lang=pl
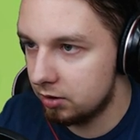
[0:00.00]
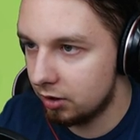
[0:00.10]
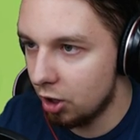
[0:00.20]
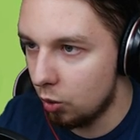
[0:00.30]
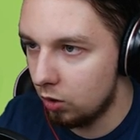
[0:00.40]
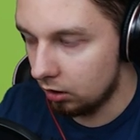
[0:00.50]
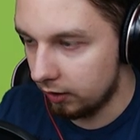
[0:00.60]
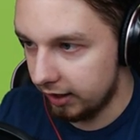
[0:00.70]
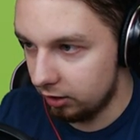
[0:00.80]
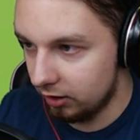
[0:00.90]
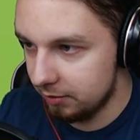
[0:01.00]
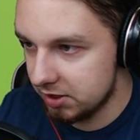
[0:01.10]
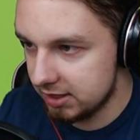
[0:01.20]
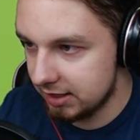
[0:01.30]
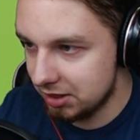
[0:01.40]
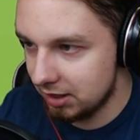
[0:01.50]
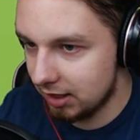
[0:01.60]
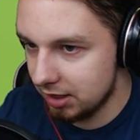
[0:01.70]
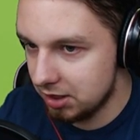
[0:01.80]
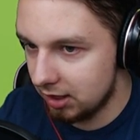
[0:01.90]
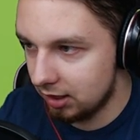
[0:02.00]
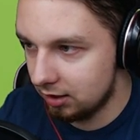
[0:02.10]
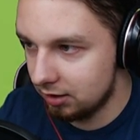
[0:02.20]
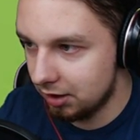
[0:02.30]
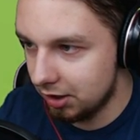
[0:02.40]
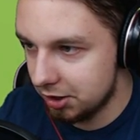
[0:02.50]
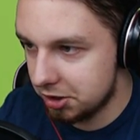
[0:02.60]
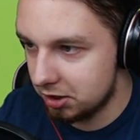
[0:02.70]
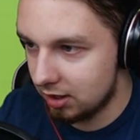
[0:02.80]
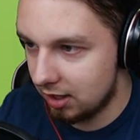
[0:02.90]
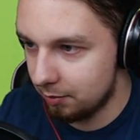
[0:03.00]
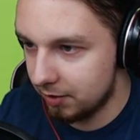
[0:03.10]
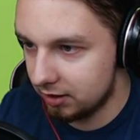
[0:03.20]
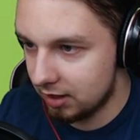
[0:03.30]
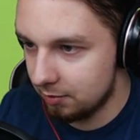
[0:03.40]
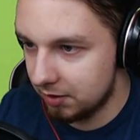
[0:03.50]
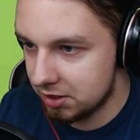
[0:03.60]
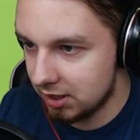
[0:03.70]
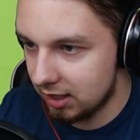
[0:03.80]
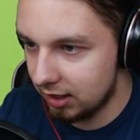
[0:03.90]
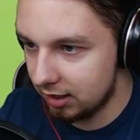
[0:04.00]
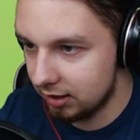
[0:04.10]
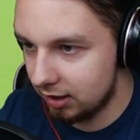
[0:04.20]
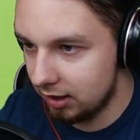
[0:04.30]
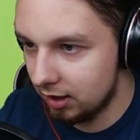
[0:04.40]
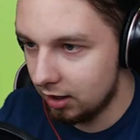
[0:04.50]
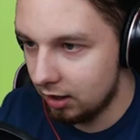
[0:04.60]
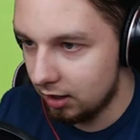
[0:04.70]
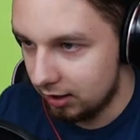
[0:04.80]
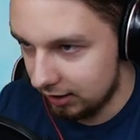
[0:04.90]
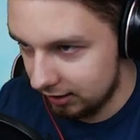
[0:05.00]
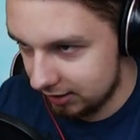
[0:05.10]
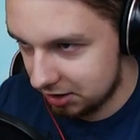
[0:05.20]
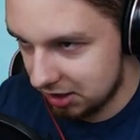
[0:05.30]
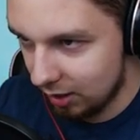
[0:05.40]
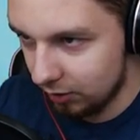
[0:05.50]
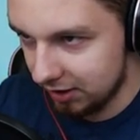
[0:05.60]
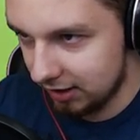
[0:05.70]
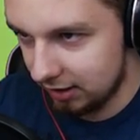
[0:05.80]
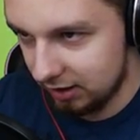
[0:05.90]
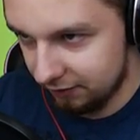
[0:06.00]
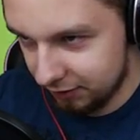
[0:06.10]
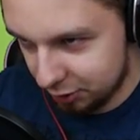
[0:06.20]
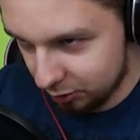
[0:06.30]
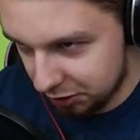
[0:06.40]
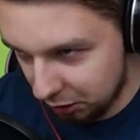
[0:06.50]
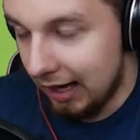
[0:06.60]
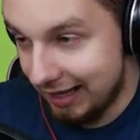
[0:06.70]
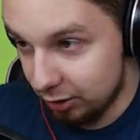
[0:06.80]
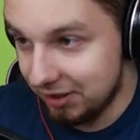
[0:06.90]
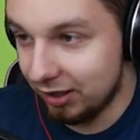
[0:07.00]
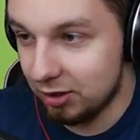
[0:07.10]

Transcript: Go. Ok, no M16 na razie niszczy Trumpa. Trump jeszcze ani jednej jednej strzały nie, nie wyrzucił. A do tego